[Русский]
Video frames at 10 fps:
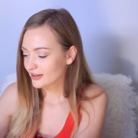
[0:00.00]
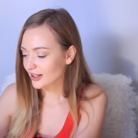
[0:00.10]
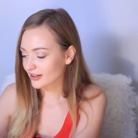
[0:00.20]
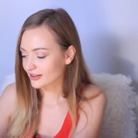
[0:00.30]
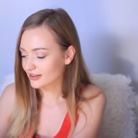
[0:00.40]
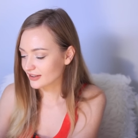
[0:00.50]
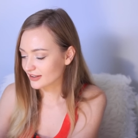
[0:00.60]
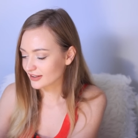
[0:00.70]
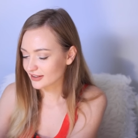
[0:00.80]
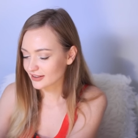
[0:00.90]
Так,
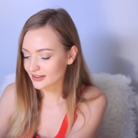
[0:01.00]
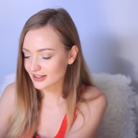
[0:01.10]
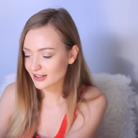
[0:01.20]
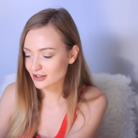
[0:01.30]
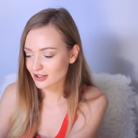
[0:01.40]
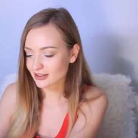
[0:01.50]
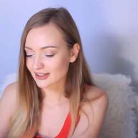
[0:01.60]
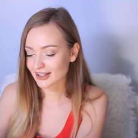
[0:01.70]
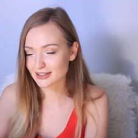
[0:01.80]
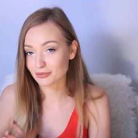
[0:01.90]
а, я
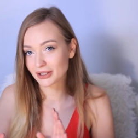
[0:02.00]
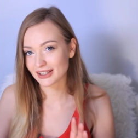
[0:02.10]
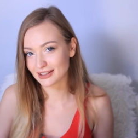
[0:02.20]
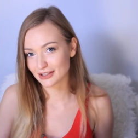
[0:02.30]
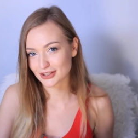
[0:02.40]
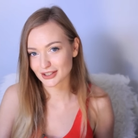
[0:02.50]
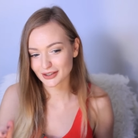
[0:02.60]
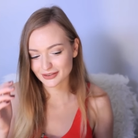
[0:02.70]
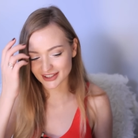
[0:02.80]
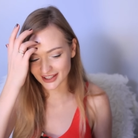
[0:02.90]
решила ради
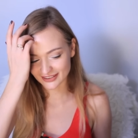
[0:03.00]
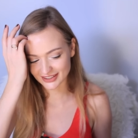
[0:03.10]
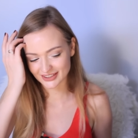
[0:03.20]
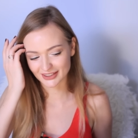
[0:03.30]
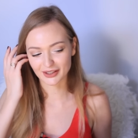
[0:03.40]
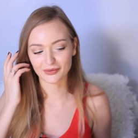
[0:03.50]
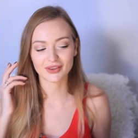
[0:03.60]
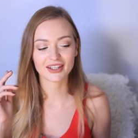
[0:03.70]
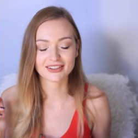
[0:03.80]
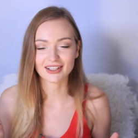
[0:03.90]
приличия вставить э,
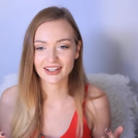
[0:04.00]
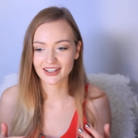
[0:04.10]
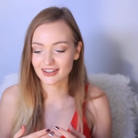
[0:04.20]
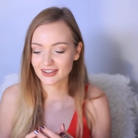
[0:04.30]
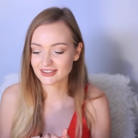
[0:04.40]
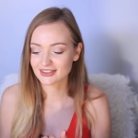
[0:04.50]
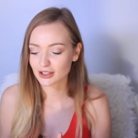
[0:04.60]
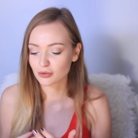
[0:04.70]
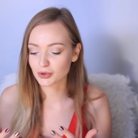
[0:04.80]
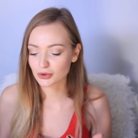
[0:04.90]
несколько
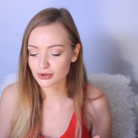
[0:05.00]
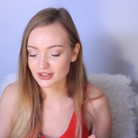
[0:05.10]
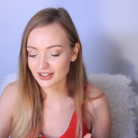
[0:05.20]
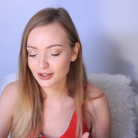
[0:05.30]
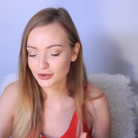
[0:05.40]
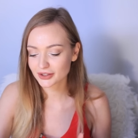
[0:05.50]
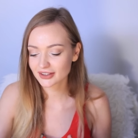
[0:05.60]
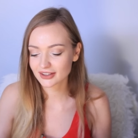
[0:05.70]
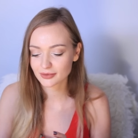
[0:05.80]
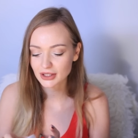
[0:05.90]
своих
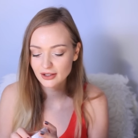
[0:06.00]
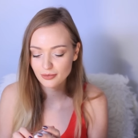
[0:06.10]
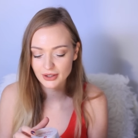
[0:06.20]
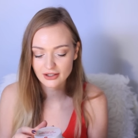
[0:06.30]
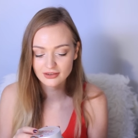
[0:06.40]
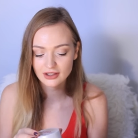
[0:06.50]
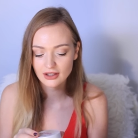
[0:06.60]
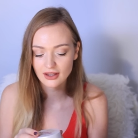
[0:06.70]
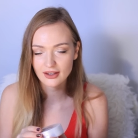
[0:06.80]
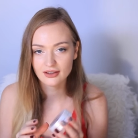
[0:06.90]
бьюти-находок. И
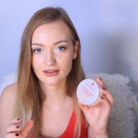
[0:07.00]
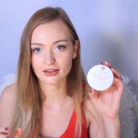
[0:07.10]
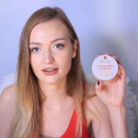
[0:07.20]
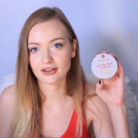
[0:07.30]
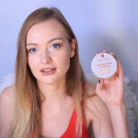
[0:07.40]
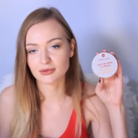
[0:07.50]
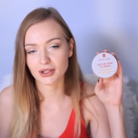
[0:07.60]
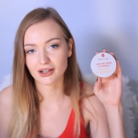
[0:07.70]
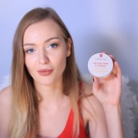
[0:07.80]
первое это теперь